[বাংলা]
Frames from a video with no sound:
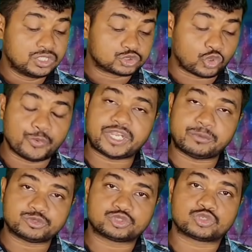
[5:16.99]
ছবিটা
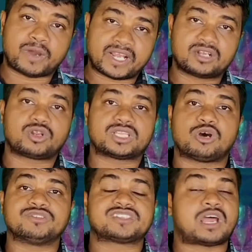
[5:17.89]
পর্যন্ত ভাইরাল করা দেওয়া
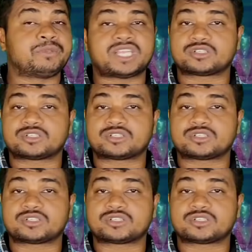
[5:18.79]
হয়েছে আমি তার